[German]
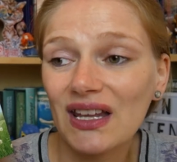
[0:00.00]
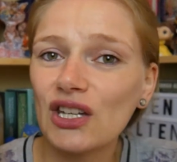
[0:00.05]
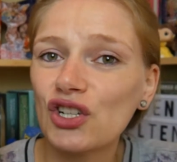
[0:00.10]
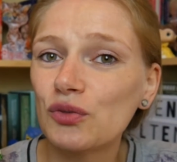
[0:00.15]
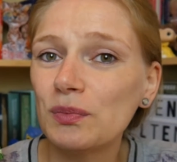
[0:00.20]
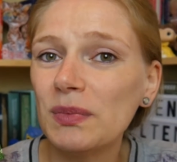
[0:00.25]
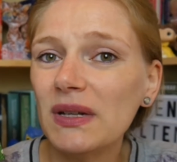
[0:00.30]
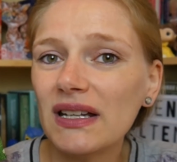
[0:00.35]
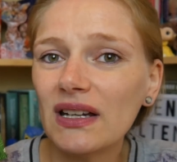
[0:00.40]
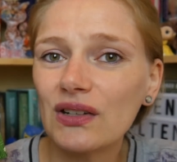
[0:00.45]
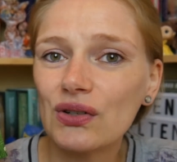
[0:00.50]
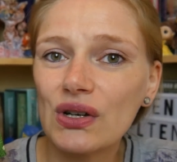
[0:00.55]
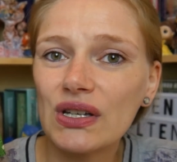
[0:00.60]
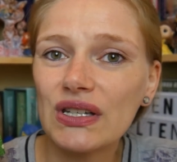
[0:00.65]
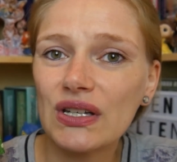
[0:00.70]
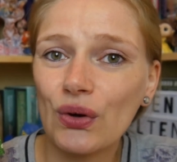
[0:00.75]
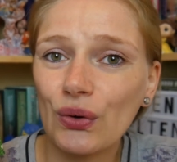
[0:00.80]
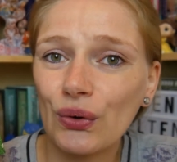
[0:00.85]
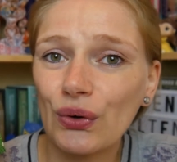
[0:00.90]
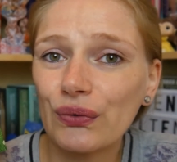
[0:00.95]
Es spielt
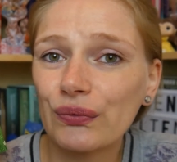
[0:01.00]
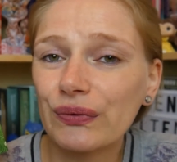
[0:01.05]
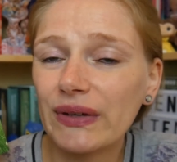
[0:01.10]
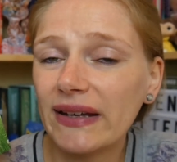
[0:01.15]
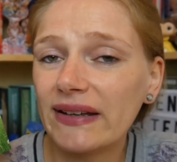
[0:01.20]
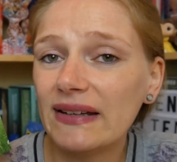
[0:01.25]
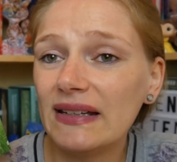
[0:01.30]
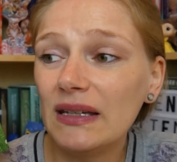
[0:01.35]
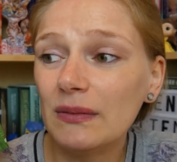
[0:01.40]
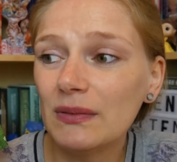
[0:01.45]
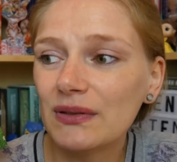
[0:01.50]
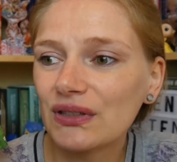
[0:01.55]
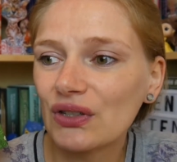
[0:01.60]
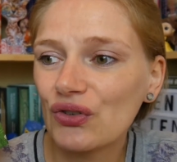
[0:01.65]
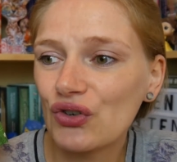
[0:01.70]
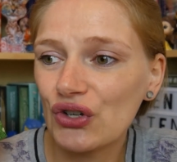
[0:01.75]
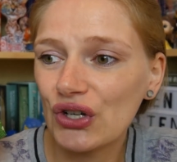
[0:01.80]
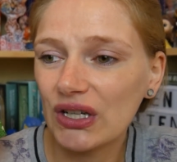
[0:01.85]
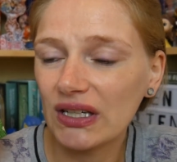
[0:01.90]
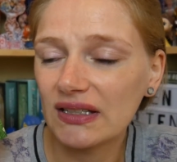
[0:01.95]
natürlich auch irgendwie eine
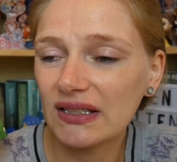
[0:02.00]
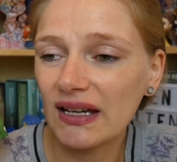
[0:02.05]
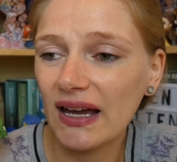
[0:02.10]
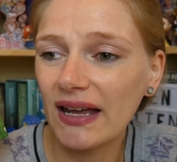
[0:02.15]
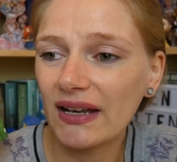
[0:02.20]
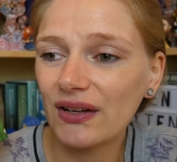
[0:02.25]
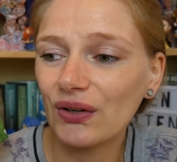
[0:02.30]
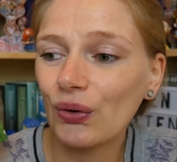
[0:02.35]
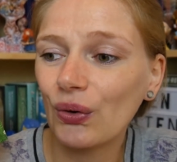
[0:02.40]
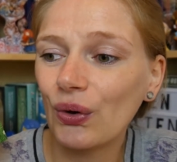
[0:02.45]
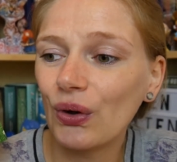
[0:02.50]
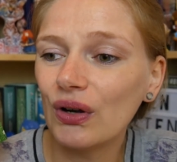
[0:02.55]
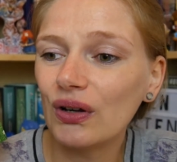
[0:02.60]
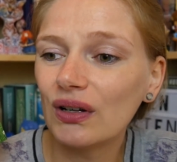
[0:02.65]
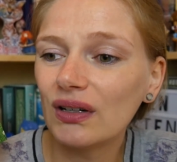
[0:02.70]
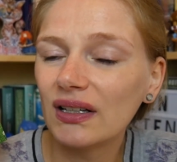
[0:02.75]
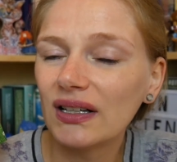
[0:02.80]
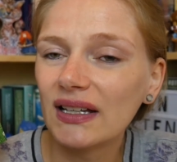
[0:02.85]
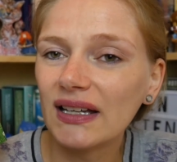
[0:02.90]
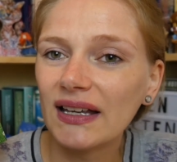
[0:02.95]
Liebesgeschichte eine
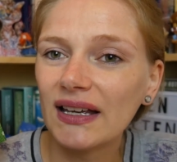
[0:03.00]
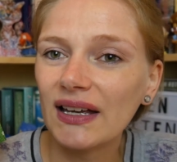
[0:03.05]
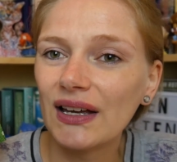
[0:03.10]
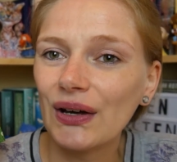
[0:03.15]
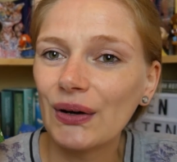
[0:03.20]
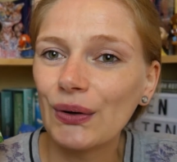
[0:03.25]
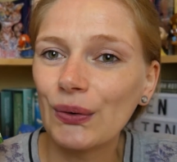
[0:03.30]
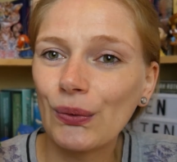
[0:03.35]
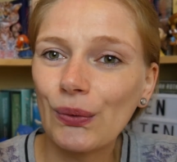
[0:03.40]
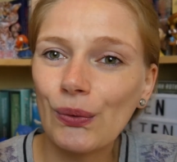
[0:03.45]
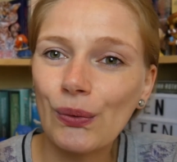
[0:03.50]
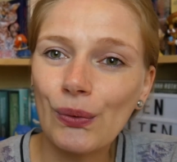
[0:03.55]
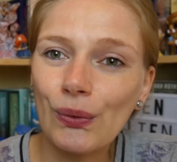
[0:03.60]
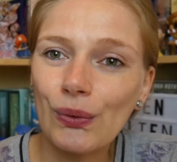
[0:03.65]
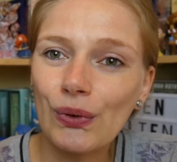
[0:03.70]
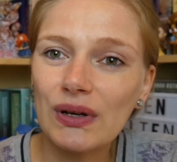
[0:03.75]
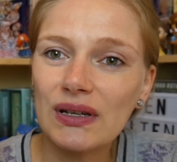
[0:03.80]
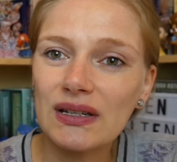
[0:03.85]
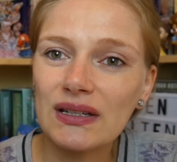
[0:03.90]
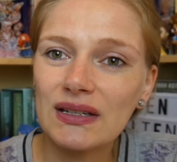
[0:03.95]
Rolle
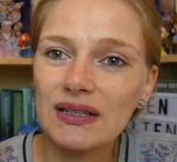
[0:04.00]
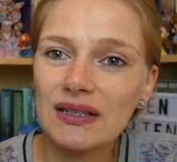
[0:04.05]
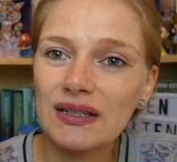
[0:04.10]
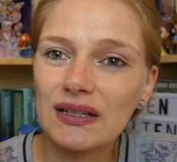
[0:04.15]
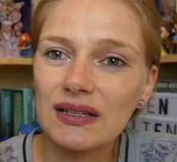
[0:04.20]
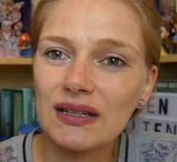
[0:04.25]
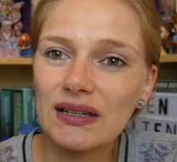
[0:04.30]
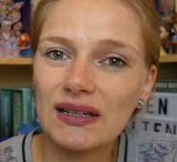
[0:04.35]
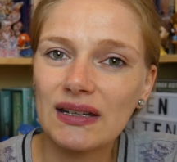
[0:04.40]
und